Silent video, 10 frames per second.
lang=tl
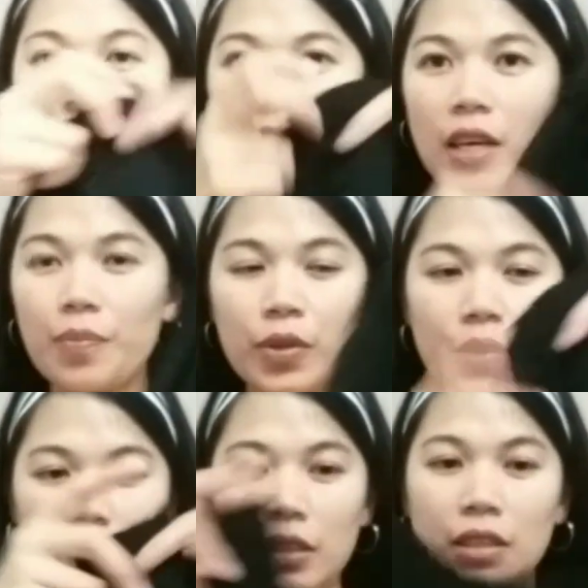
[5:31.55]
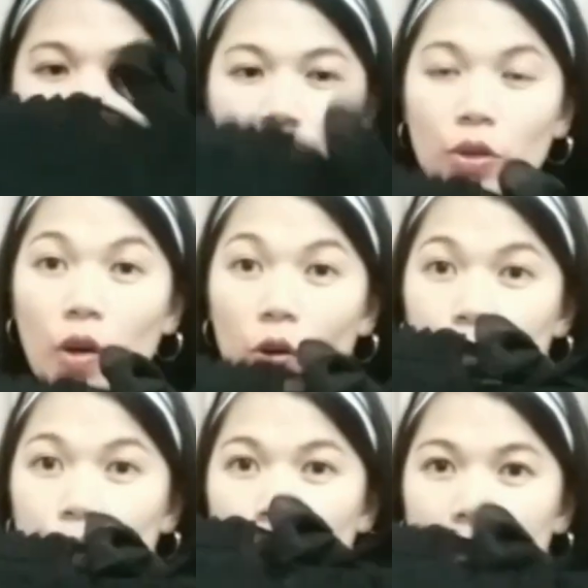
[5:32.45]
Tapos, to off
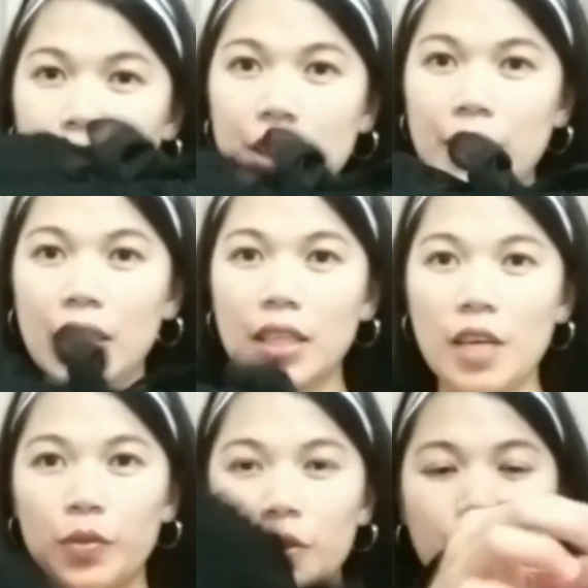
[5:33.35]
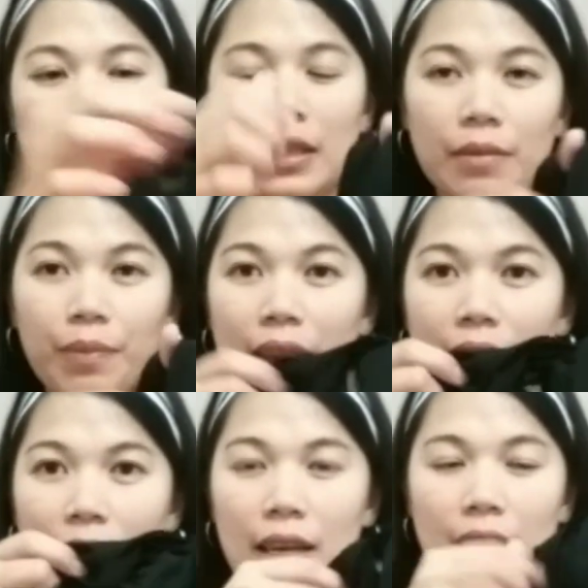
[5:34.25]
shoulder siya, tapos may
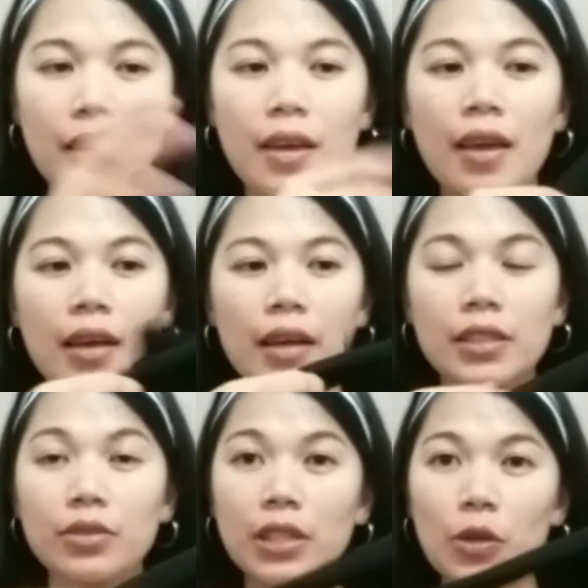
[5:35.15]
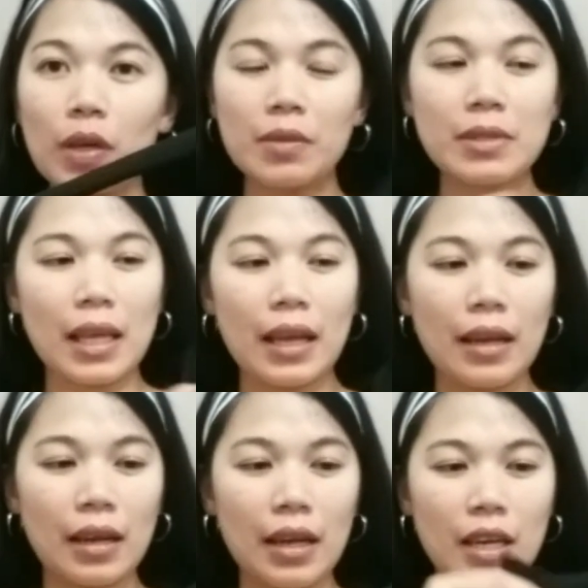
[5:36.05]
pantali. Kaso di ko alam saan
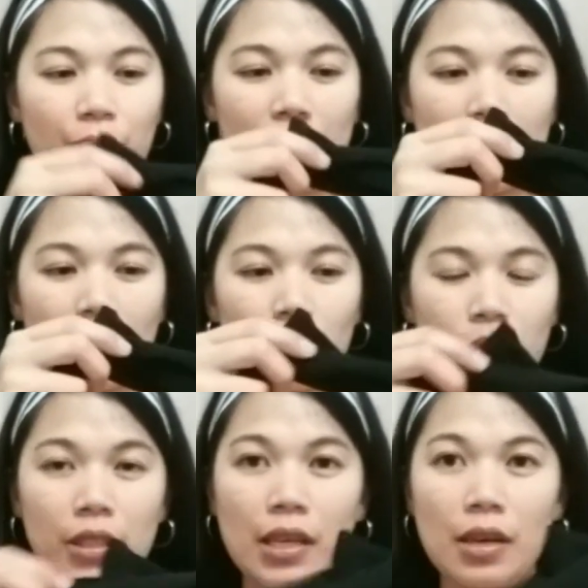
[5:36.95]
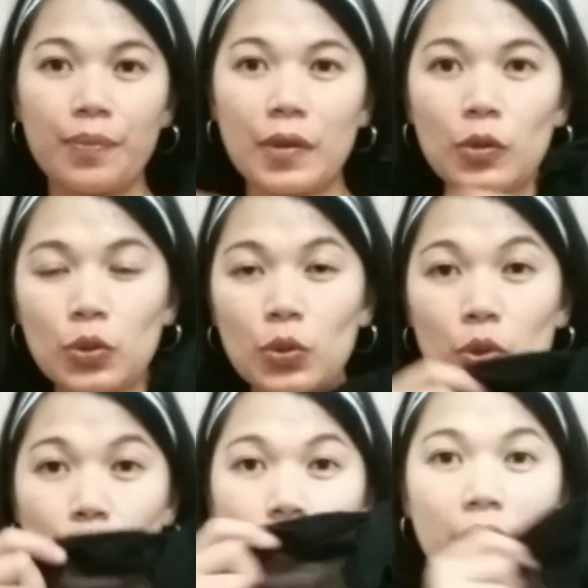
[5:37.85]
ang harap at likod. Kaya kung
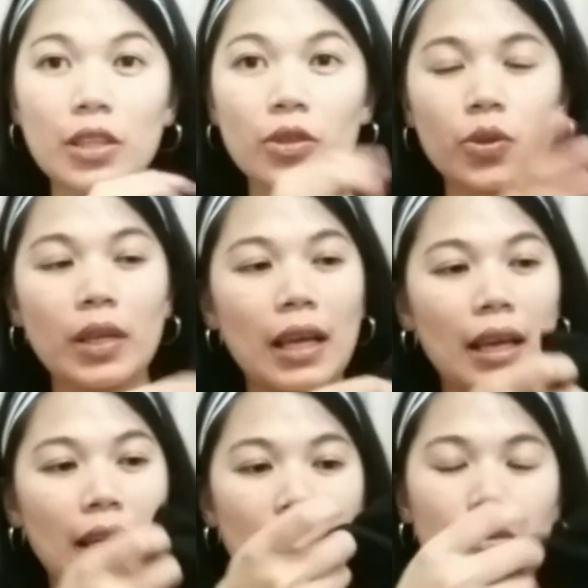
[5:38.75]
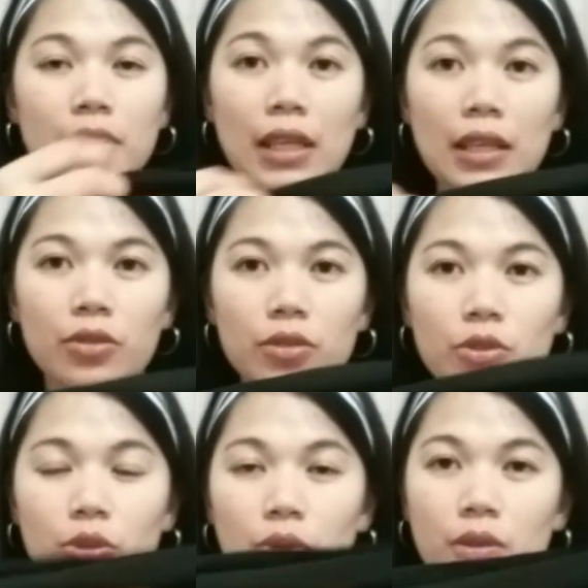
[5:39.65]
susuotin ko to, ilalagay ko sa likod
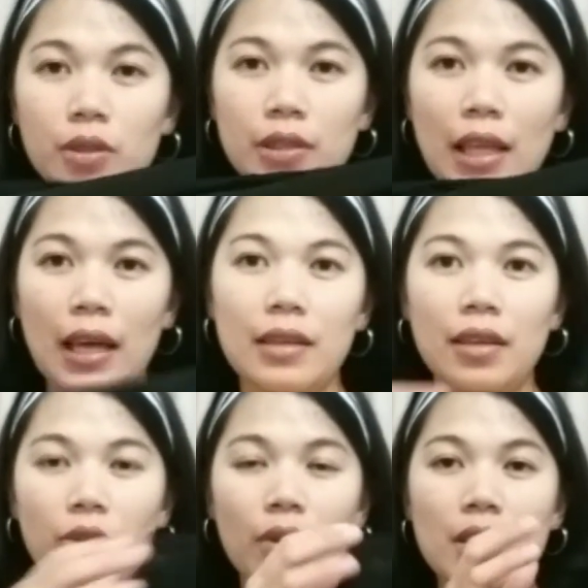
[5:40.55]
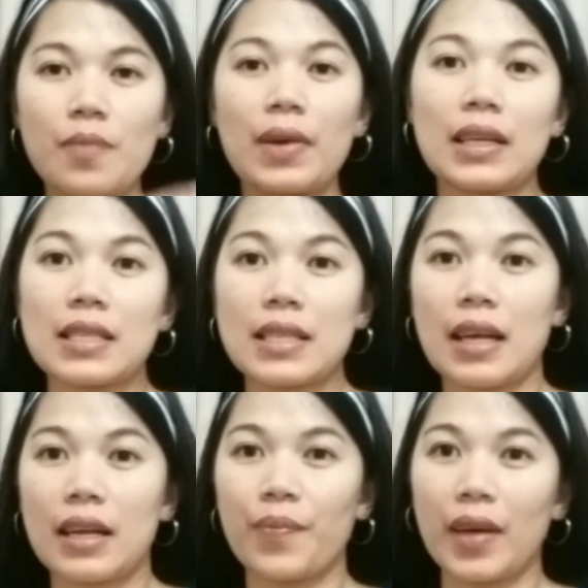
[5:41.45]
tong tali na to. Kasi pag nasa
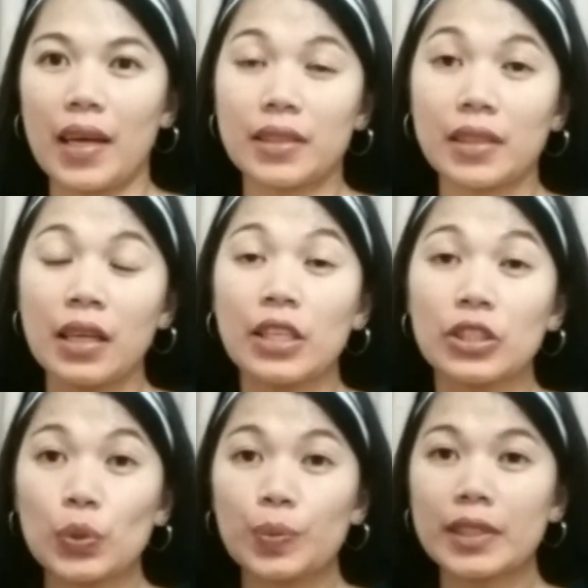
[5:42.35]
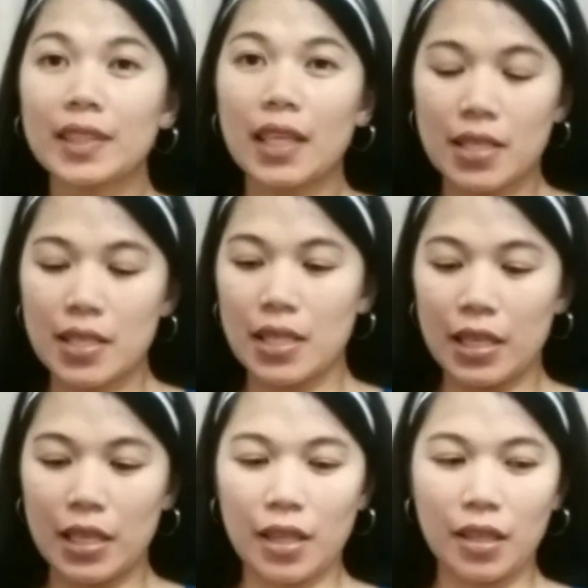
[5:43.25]
harap pa guys, super sexy na
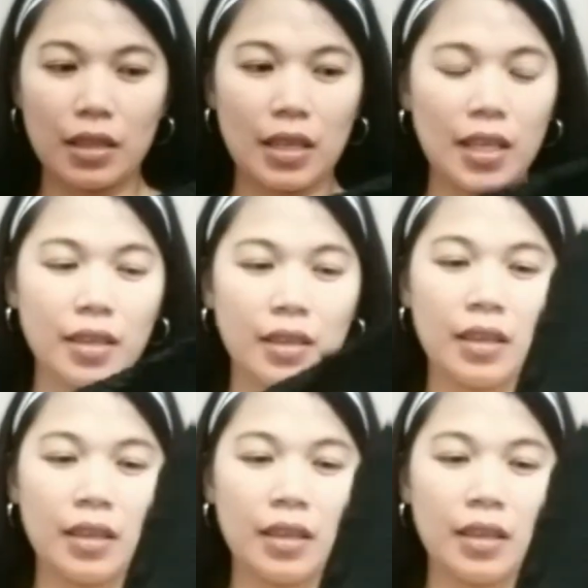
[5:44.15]
niya tingnan.